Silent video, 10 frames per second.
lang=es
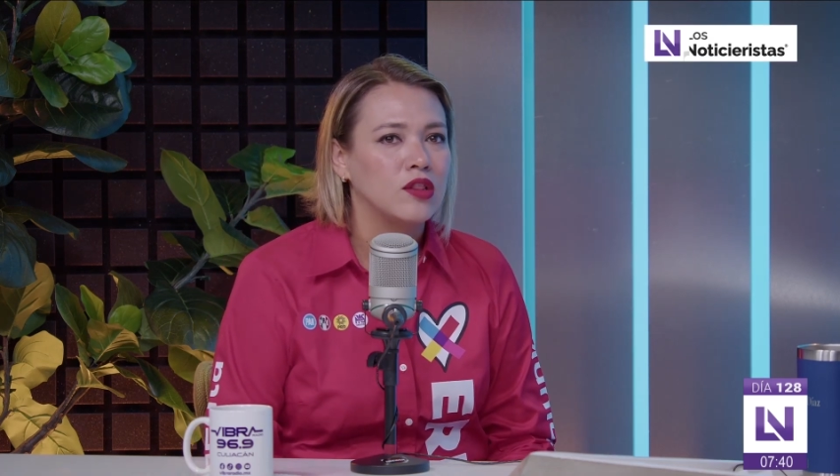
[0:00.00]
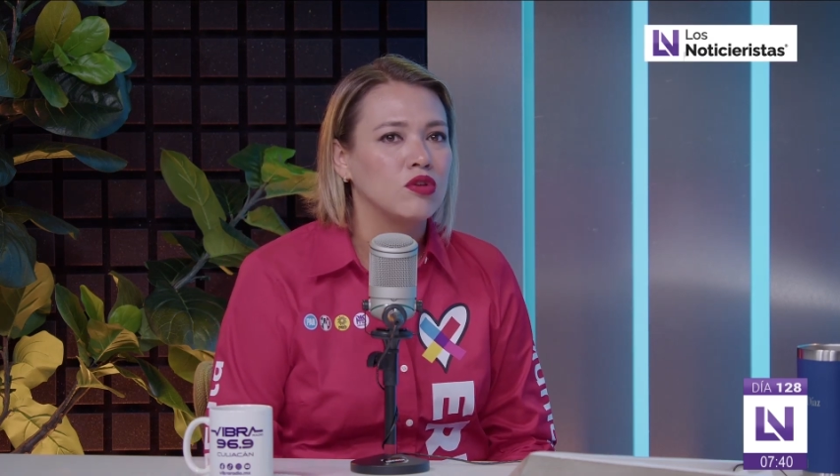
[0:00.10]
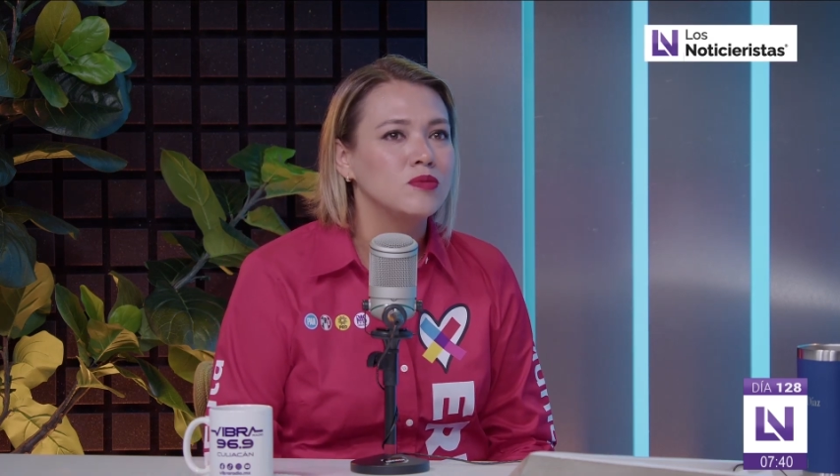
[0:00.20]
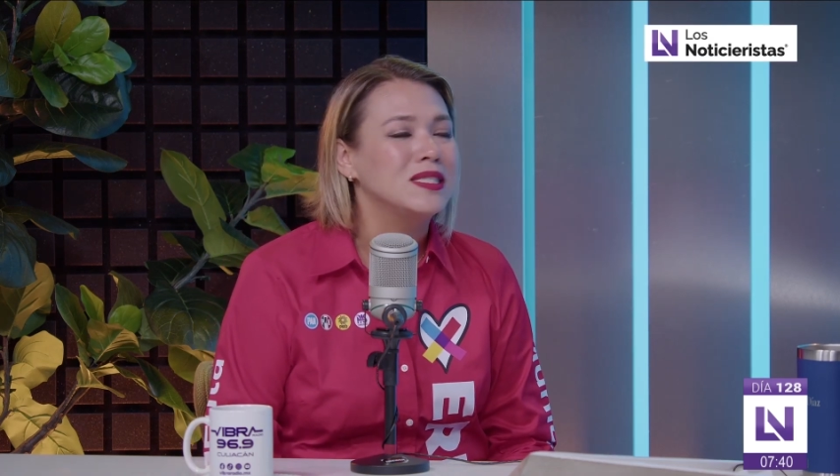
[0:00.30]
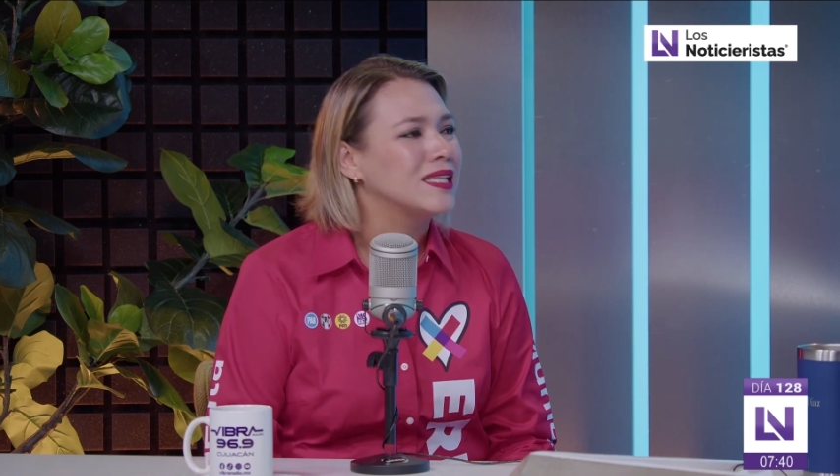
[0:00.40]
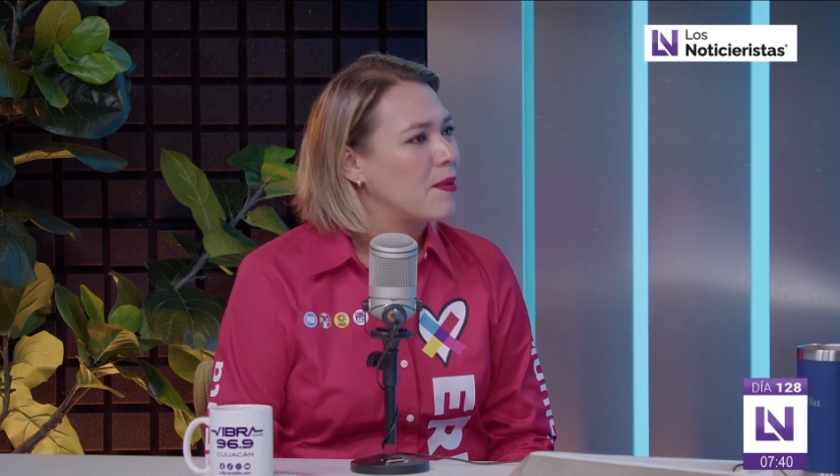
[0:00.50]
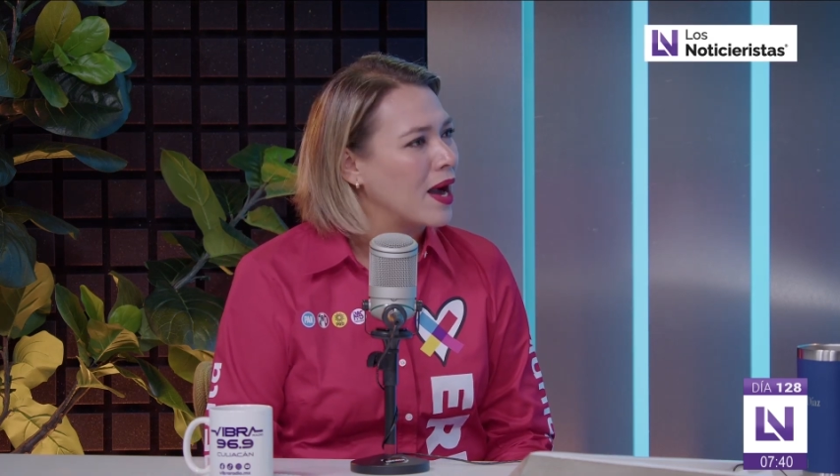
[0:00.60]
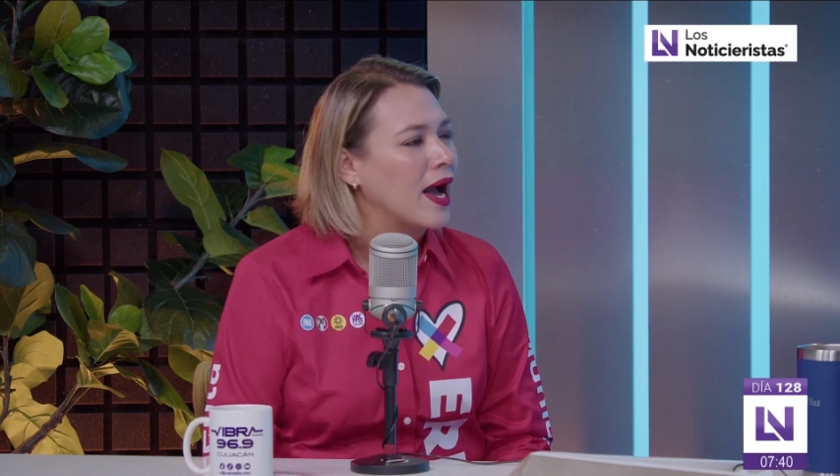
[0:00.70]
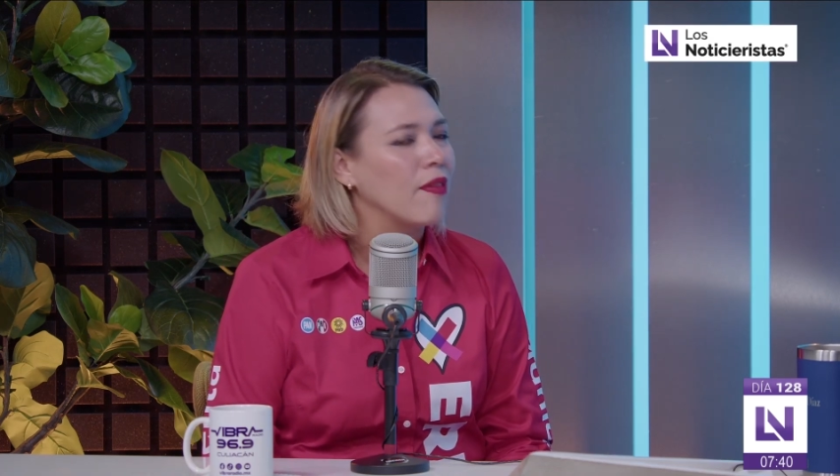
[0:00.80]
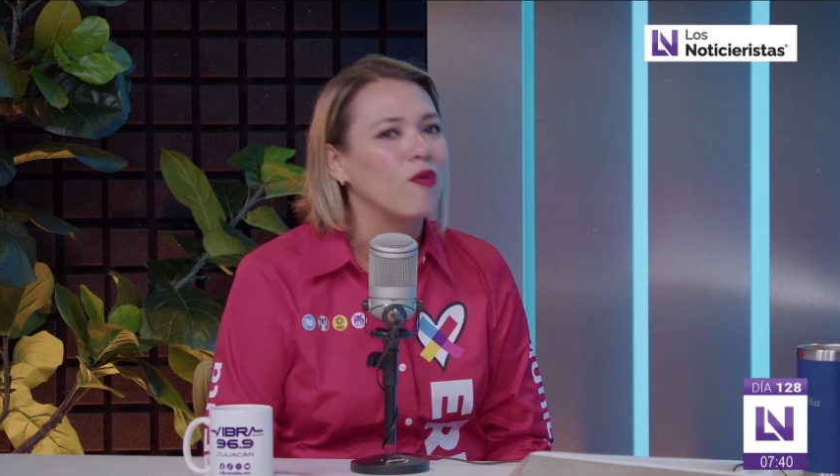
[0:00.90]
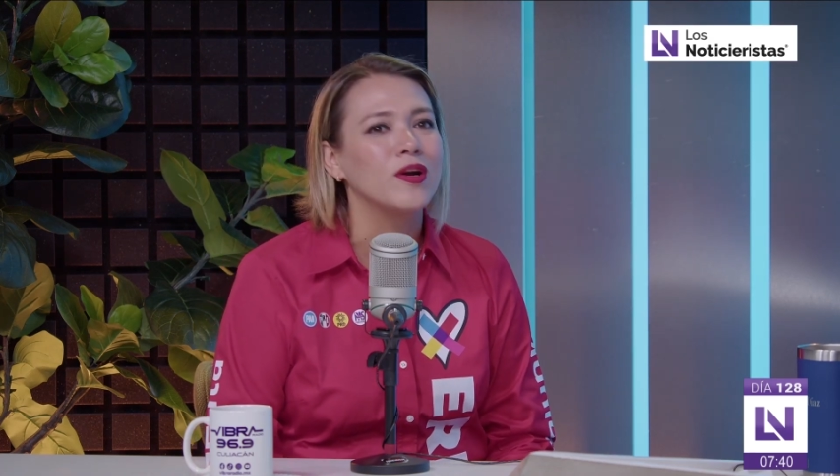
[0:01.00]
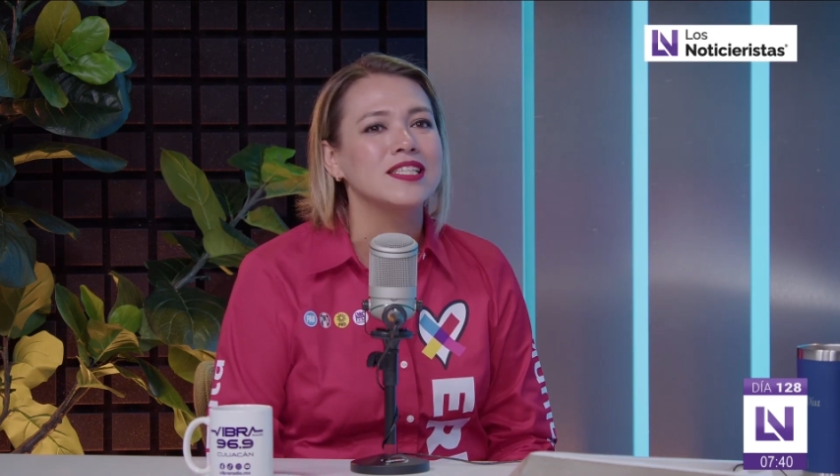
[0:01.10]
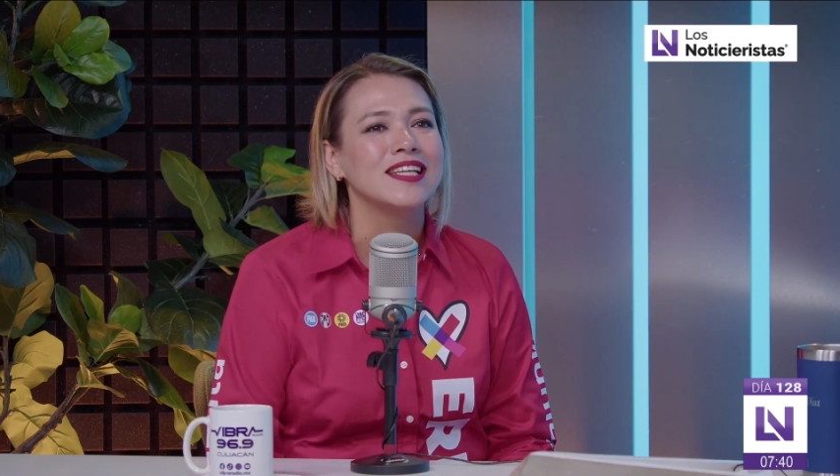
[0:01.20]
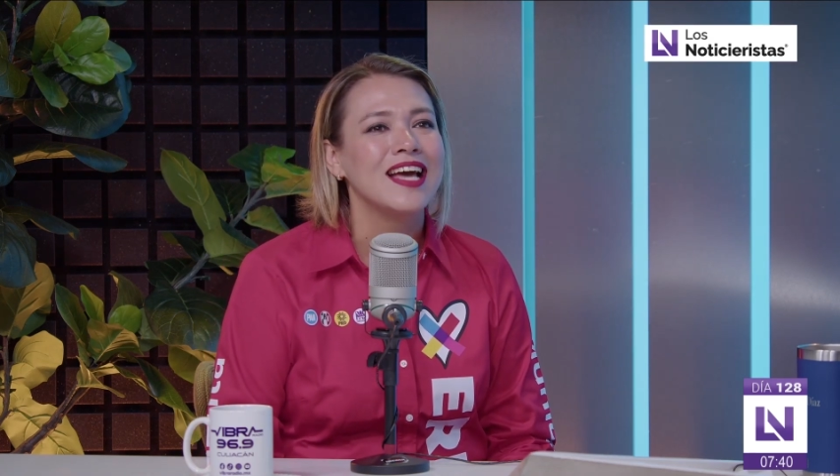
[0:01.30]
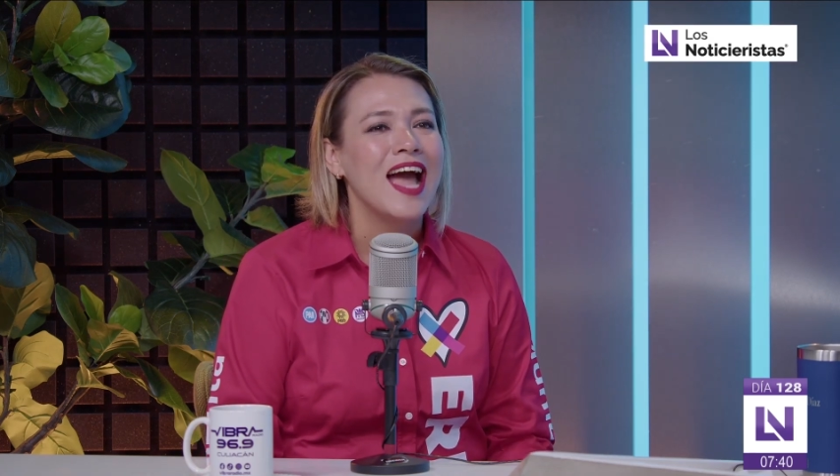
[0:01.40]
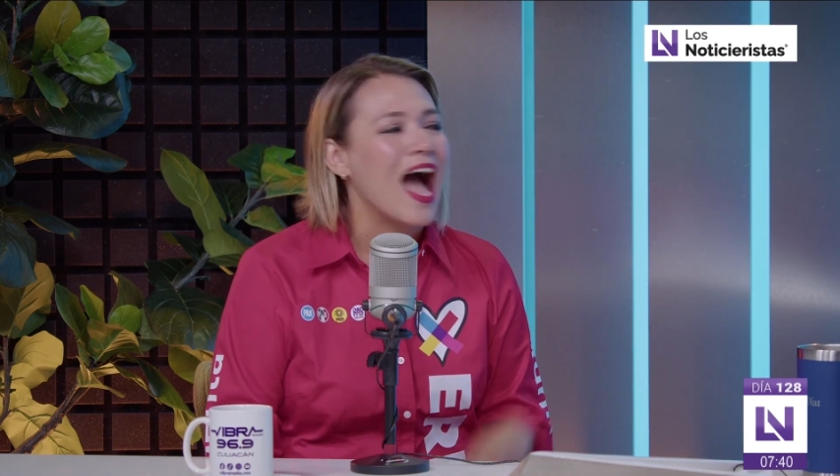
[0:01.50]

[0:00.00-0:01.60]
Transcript: a todos mis trabajadores.